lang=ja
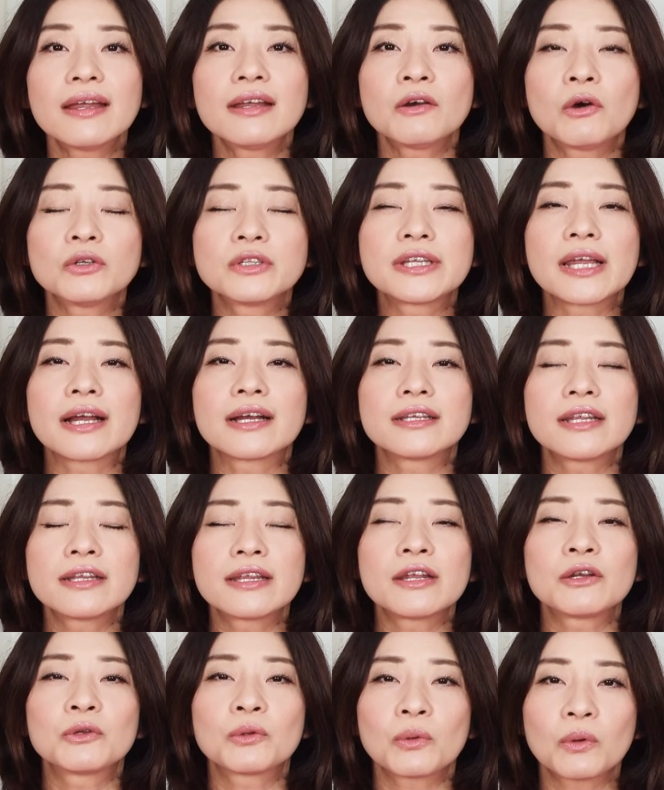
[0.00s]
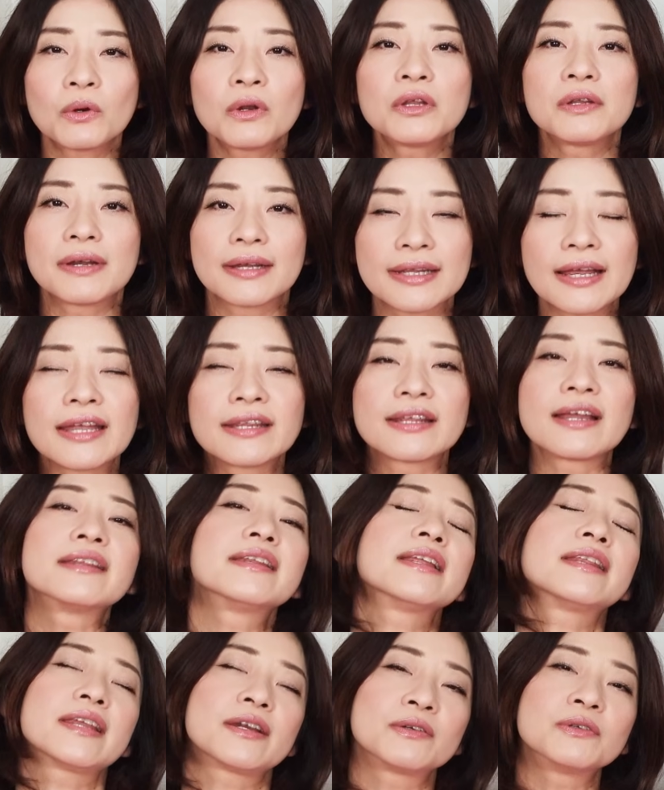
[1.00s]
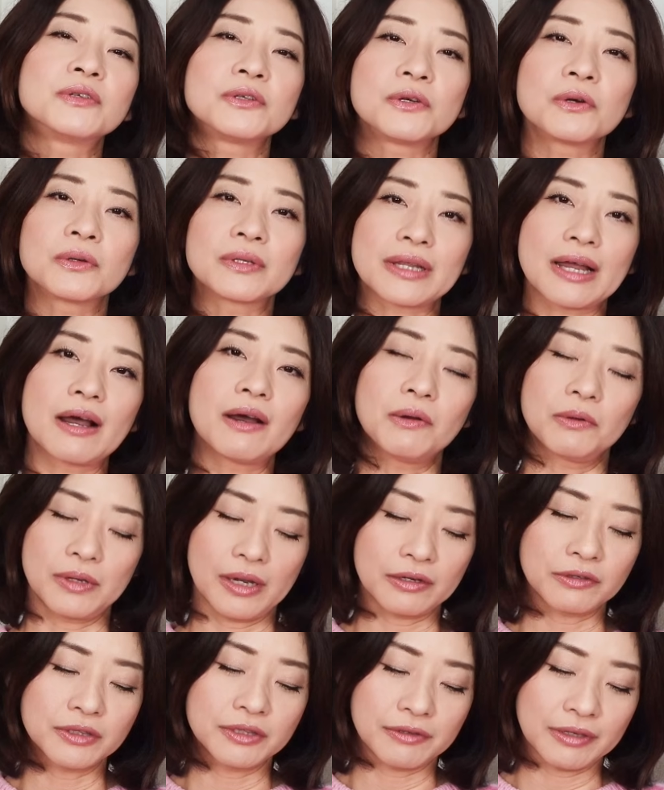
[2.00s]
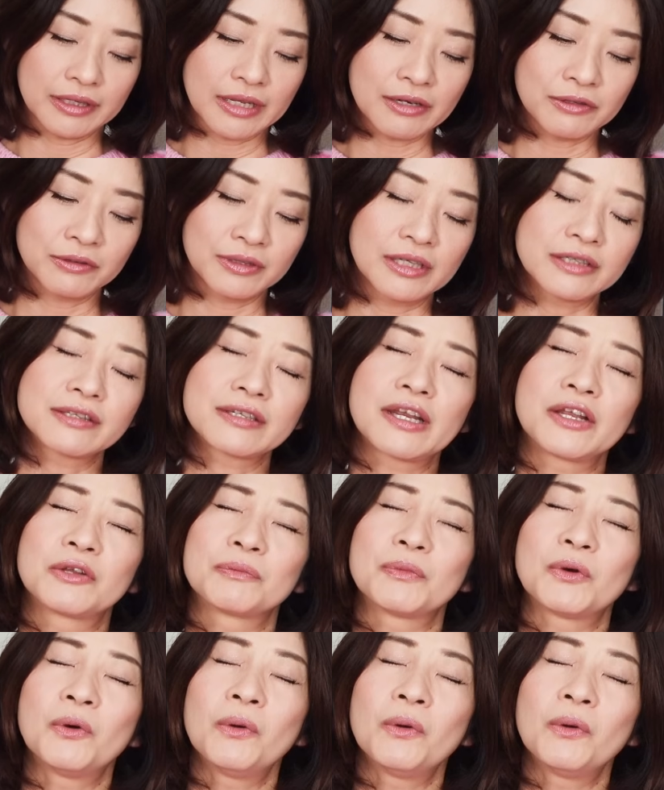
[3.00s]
補正が出てるところには大体出てくるようなお役にはなるんですけれども、